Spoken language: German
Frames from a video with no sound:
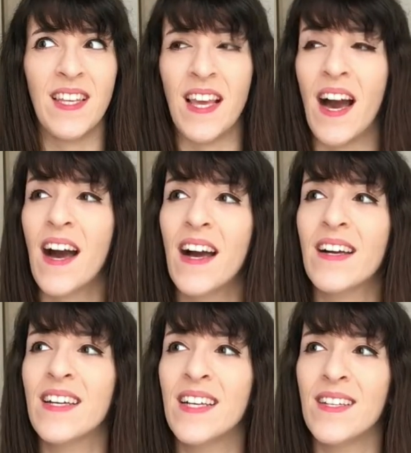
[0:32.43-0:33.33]

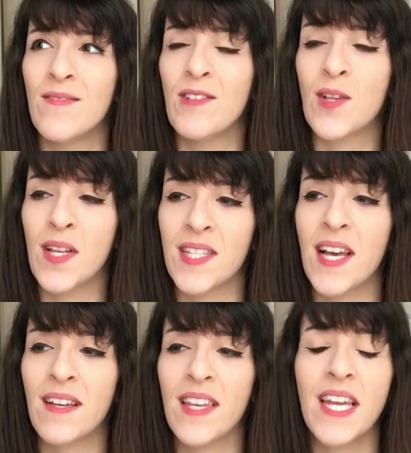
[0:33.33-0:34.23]
ja, wie soll ich
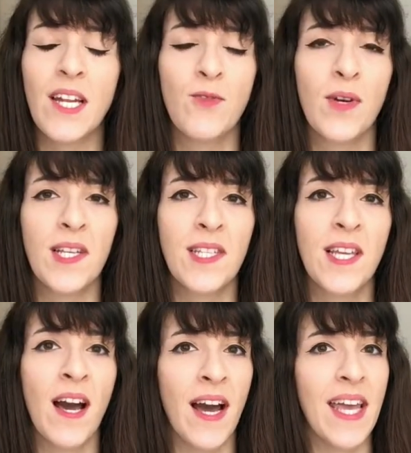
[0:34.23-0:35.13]
sagen, jeder Tourist
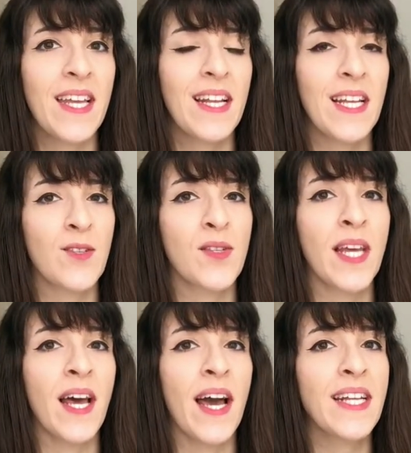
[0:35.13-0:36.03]
ja eigentlich so
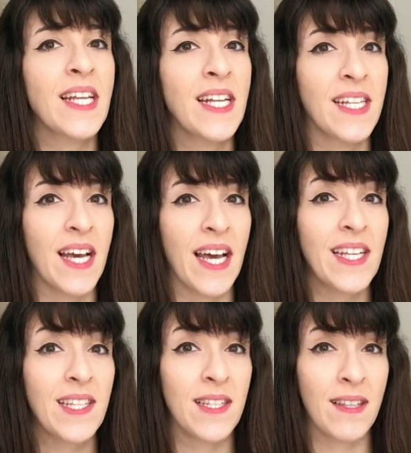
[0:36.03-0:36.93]
seine eigenen
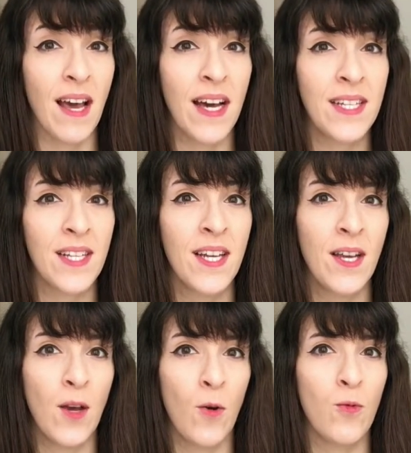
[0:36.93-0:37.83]
Interessen hat
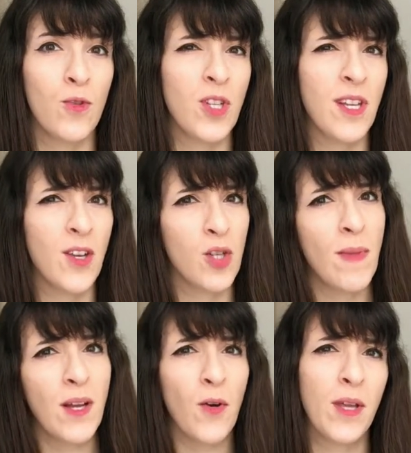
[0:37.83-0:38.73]
und sich der
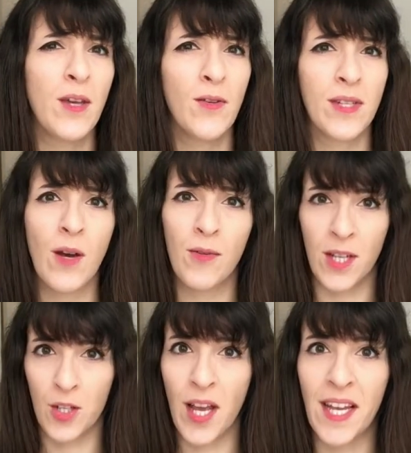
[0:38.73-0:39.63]
Geschmack auch hier und da
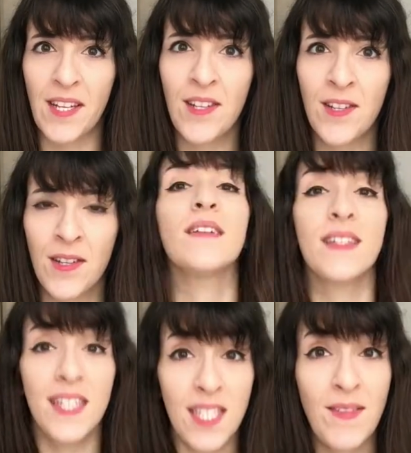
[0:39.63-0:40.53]
unterscheidet.
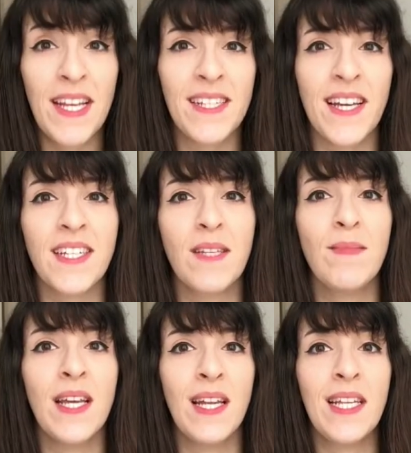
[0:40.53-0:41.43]
Deswegen dachte ich
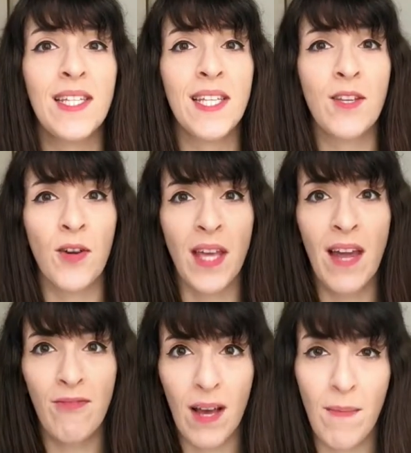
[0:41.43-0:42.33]
mir, liste ich euch
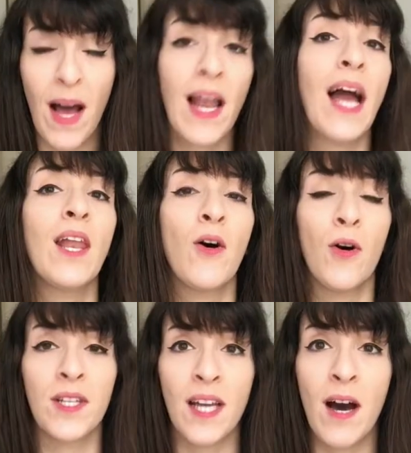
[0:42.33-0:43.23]
einfach mal alle
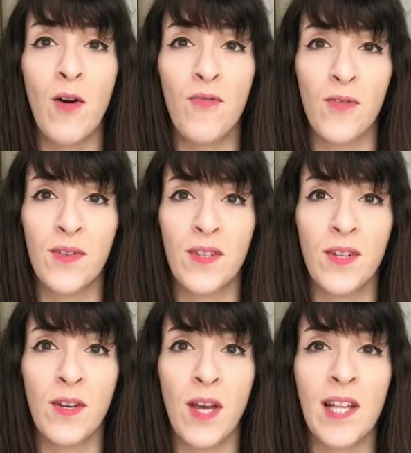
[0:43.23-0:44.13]
Orte auf
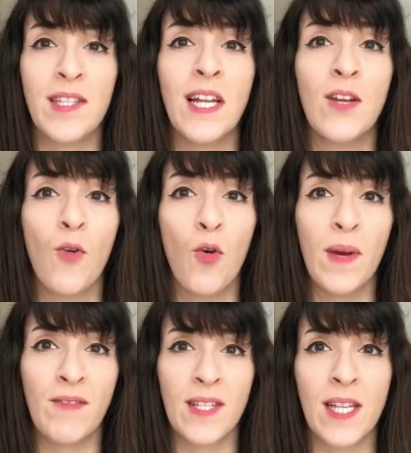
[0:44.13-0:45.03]
und äh, erzähle grob
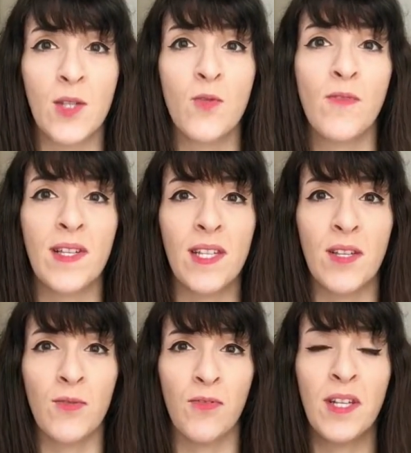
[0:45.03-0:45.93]
etwas dazu, was ihr
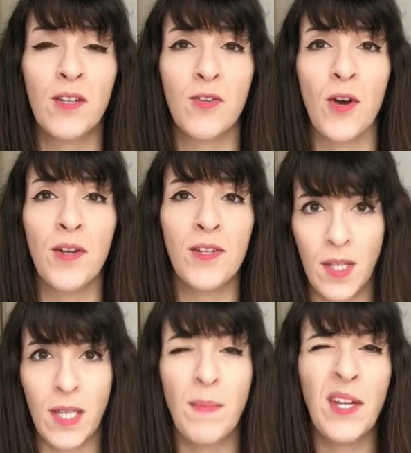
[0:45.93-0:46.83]
so finden könnt,
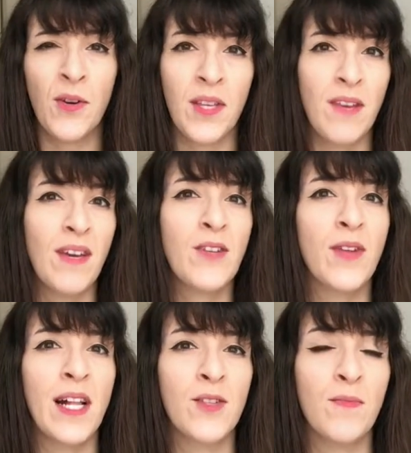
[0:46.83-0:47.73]
damit ihr euch
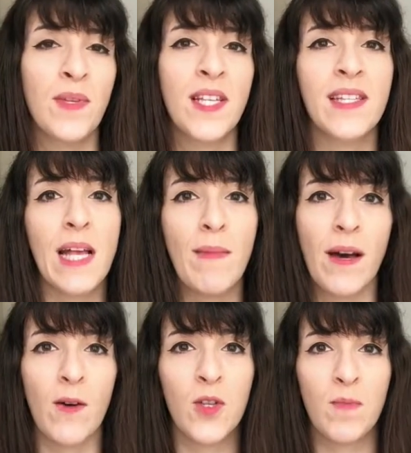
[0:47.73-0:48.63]
eventuell so ein bisschen selber
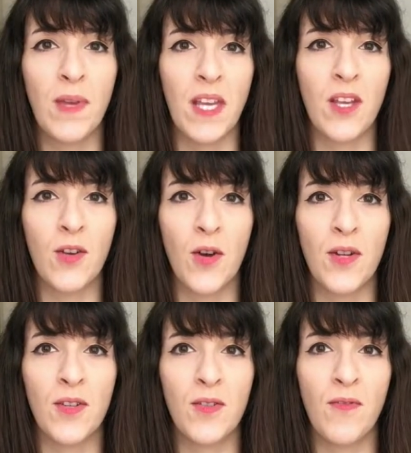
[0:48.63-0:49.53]
rauspicken
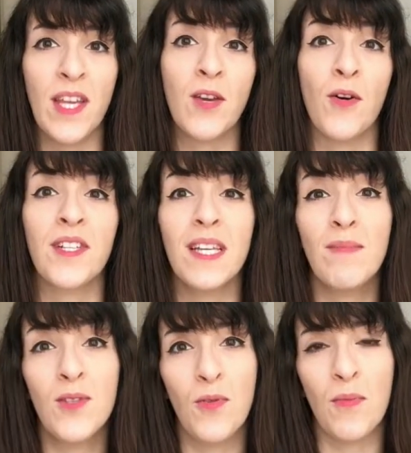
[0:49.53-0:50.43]
könnt, welche Orte ihr
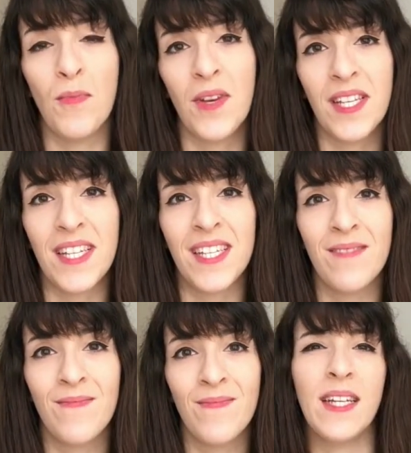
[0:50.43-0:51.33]
besuchen möchtet.
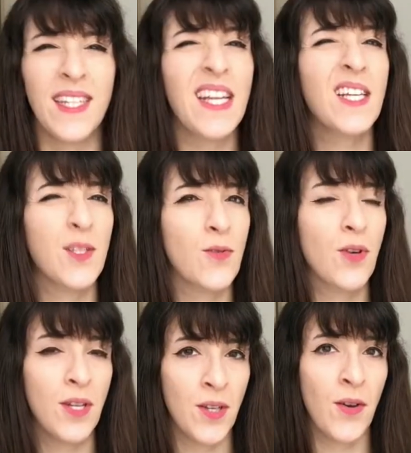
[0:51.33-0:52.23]
Ich denke, so
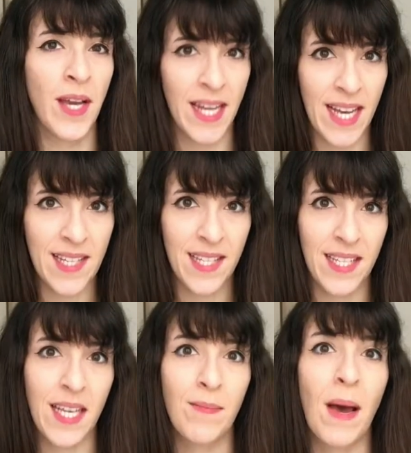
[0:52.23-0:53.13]
könnt ihr euren ersten
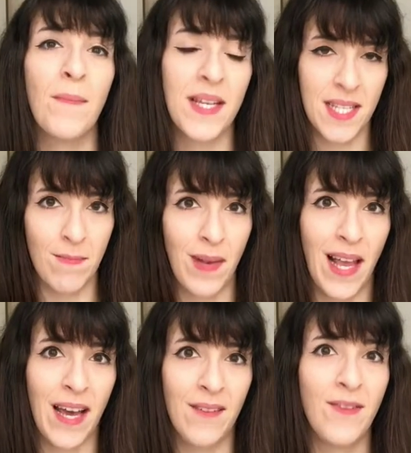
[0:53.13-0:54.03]
Trip am besten
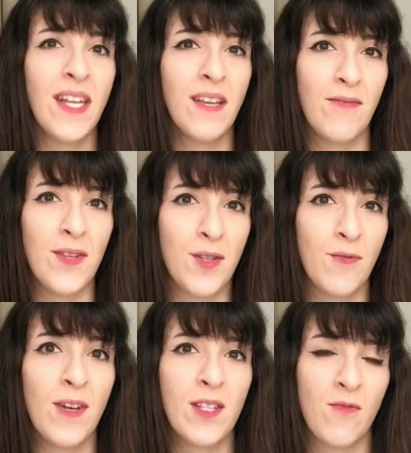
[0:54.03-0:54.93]
planen, wenn ihr wisst,
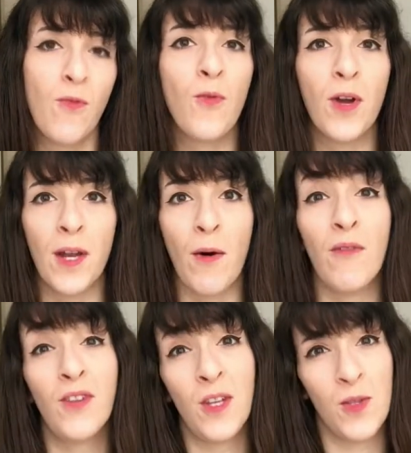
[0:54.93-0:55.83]
was wo genau
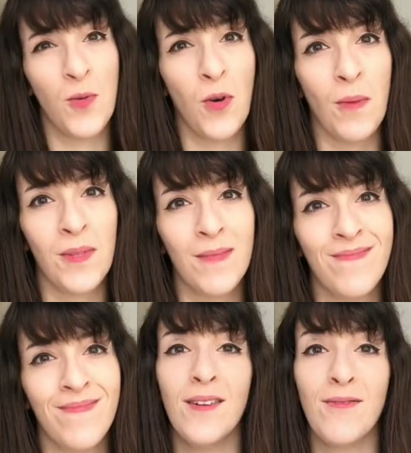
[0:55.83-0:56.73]
auf euch zukommt.
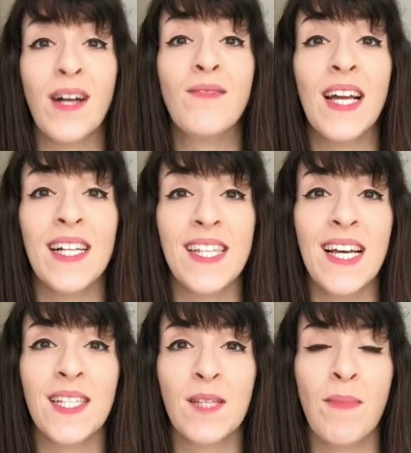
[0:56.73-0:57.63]
Fangen wir als
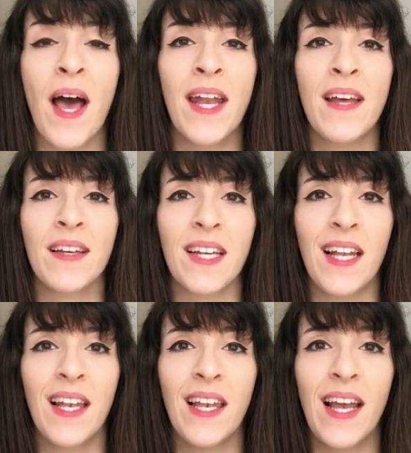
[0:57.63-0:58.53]
erstes bei einer
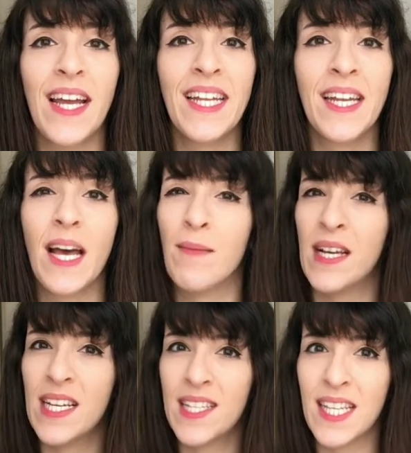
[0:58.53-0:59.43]
kleinen, aber
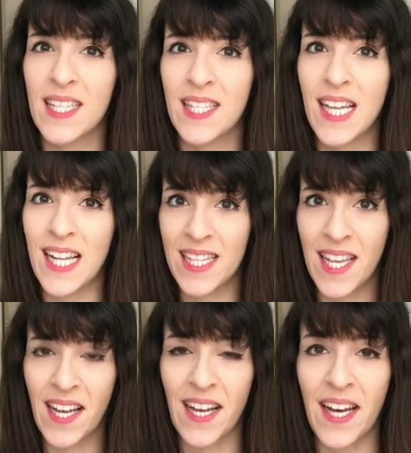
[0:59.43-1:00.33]
essentiellen
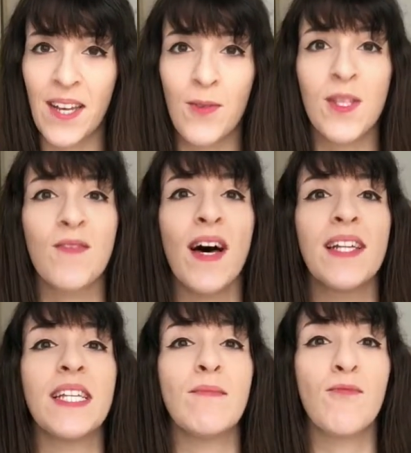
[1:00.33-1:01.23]
Sache an, und
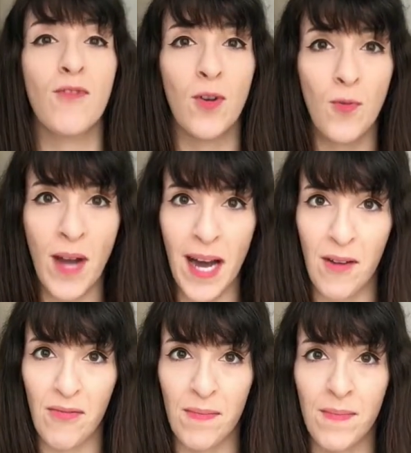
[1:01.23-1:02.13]
zwar dem
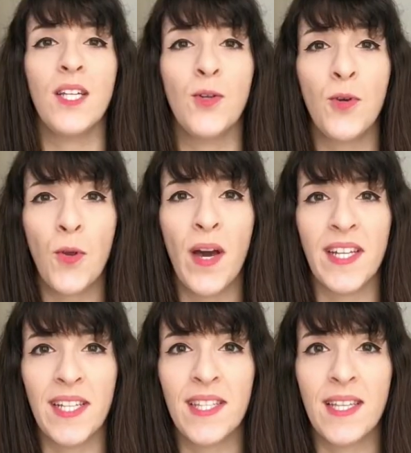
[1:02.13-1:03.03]
Flughafen. Tokio hat
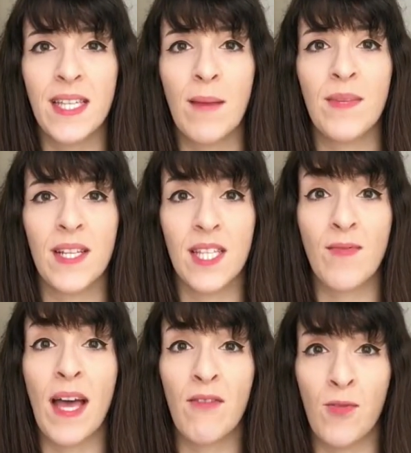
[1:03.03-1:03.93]
insgesamt zwei